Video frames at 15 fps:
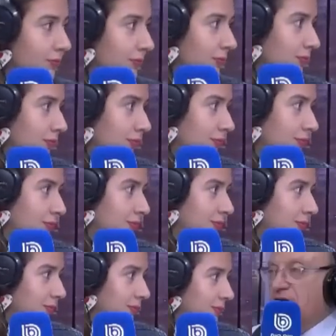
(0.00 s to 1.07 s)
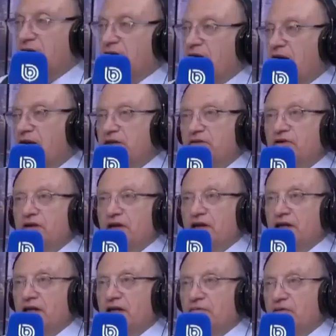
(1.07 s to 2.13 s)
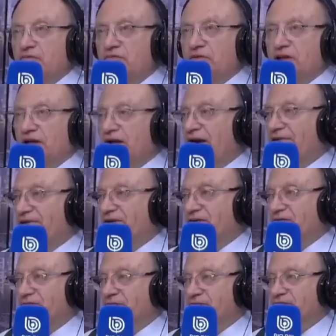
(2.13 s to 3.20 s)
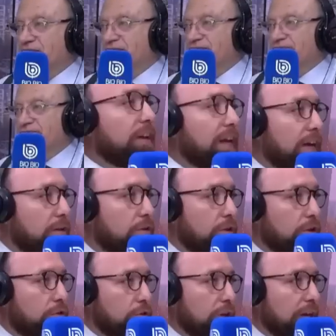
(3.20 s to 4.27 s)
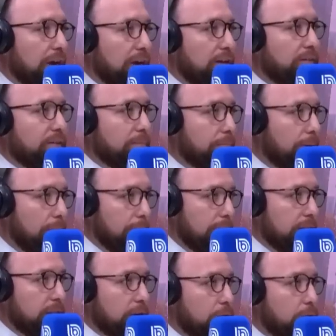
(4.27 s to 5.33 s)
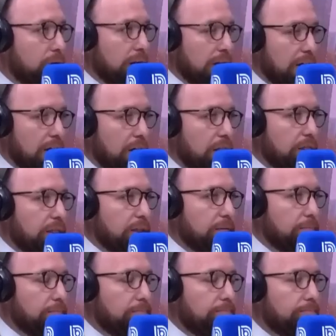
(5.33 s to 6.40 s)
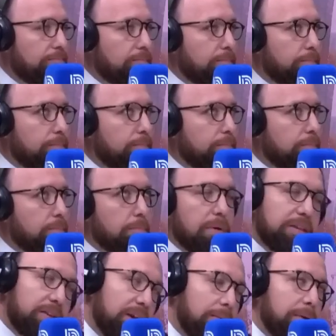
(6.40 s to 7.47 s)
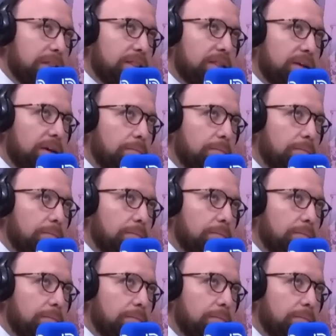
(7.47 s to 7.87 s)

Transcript: ¿Qué pasó para que retiraran esto? Es la, es la pregunta clave. Podrían haber dos escenarios y esto ya es simplemente una... Básicamente